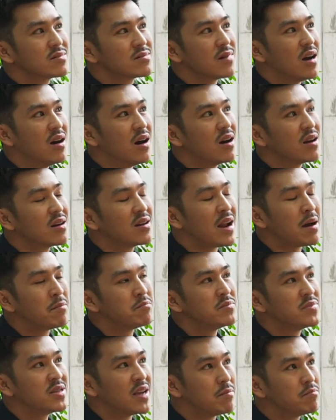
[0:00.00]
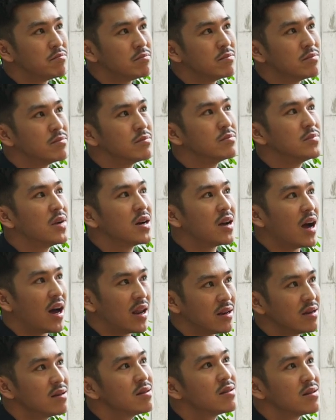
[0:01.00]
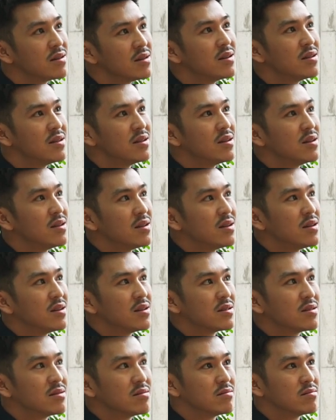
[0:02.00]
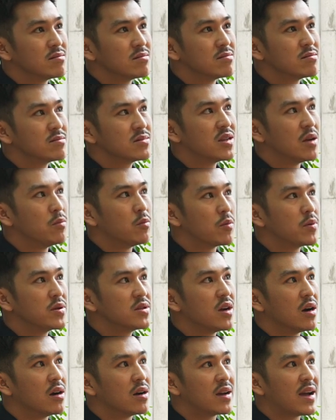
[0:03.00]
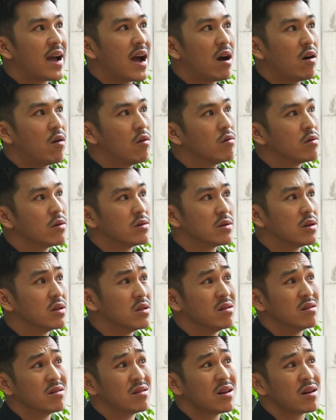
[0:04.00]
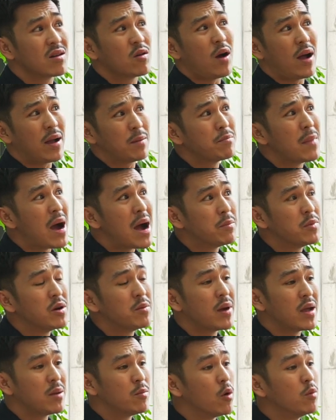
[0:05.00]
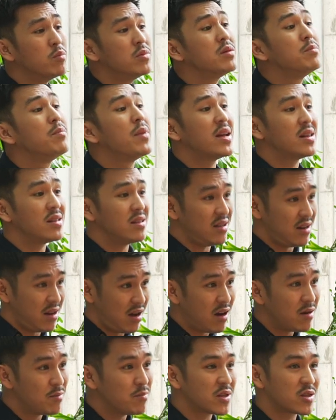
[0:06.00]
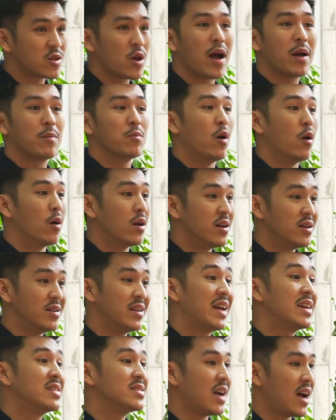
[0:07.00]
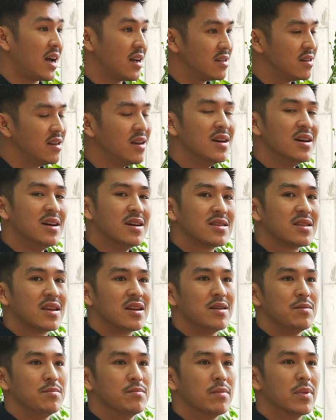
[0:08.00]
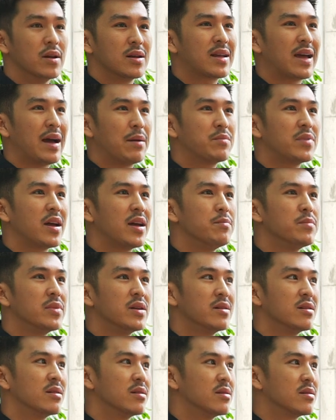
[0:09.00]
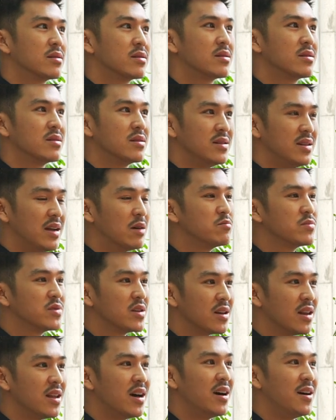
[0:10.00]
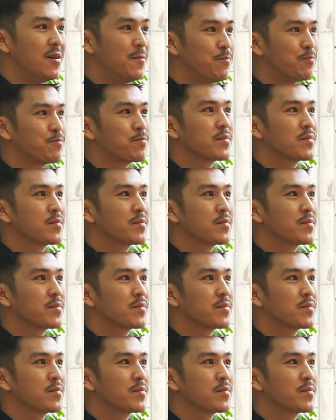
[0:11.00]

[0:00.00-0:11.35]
hơn 500 bức ảnh trên một cái trần cao hình như là khoảng 30 mấy 40 mét gì đó mà toàn bộ là hình đen trắng thì mình cảm thấy mình giống như là